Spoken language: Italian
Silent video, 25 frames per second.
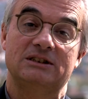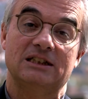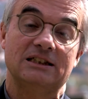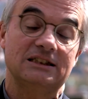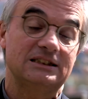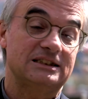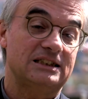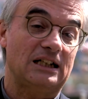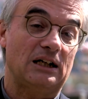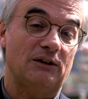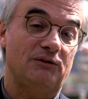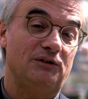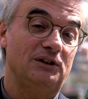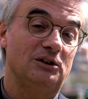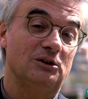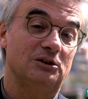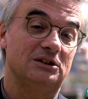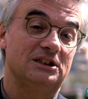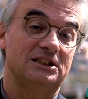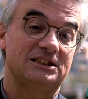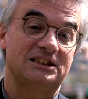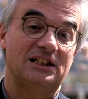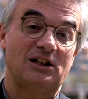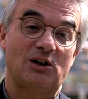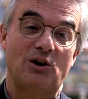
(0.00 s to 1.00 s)
San Serafino
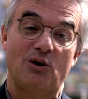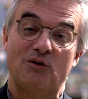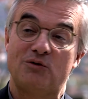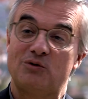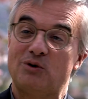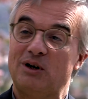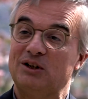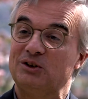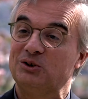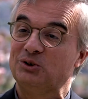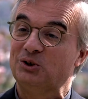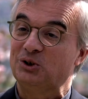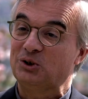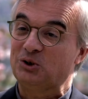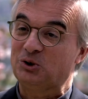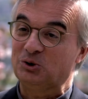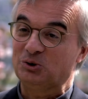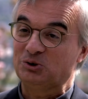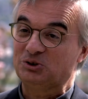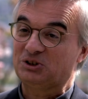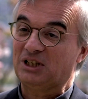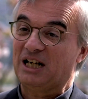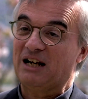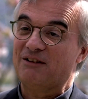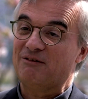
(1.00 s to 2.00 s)
di Sarov, quando
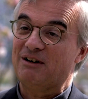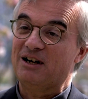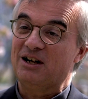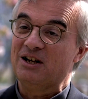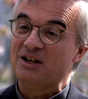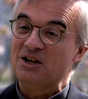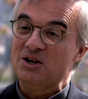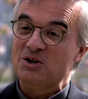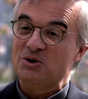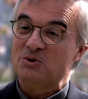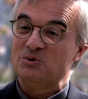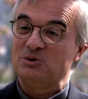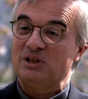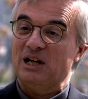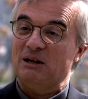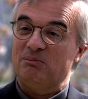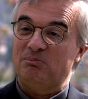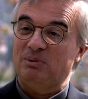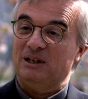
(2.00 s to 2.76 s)
incontrava una